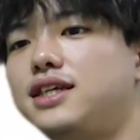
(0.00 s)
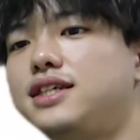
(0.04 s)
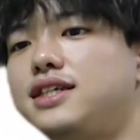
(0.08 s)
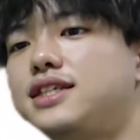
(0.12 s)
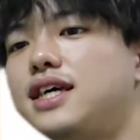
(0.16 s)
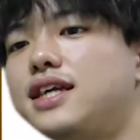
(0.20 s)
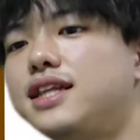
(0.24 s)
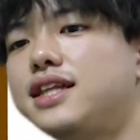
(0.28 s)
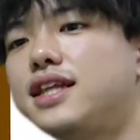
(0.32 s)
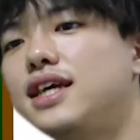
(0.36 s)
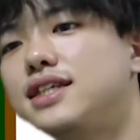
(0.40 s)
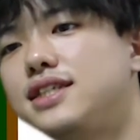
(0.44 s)
に
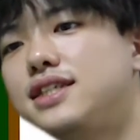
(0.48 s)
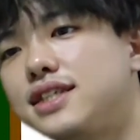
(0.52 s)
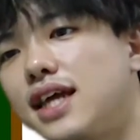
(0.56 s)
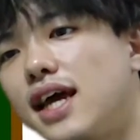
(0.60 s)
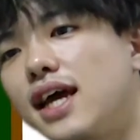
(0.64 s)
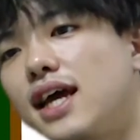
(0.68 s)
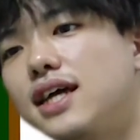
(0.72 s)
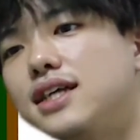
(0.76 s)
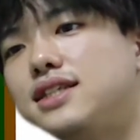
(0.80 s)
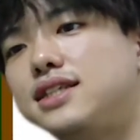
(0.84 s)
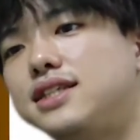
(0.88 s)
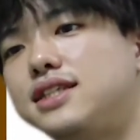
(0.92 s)
設定し
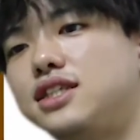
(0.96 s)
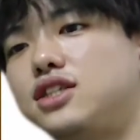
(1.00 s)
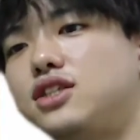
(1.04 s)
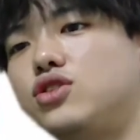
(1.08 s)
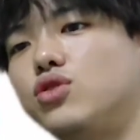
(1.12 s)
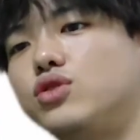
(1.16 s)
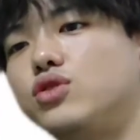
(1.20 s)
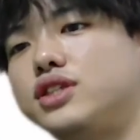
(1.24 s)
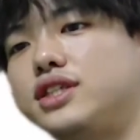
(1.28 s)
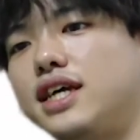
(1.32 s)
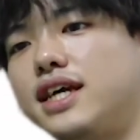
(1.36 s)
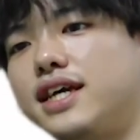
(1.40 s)
て実
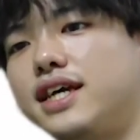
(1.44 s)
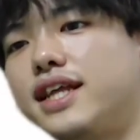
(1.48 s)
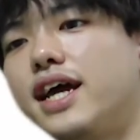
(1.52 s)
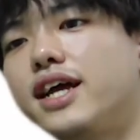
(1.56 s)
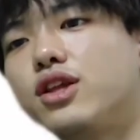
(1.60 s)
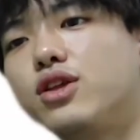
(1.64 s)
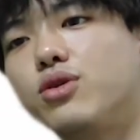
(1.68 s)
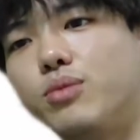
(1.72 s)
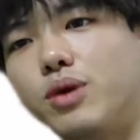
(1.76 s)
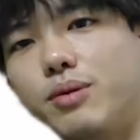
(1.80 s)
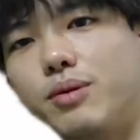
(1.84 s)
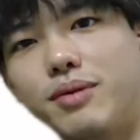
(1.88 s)
装していきた
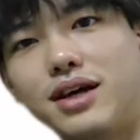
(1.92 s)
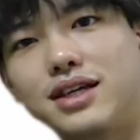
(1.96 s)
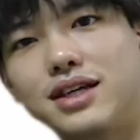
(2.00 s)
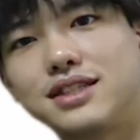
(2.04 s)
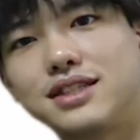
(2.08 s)
いと思いま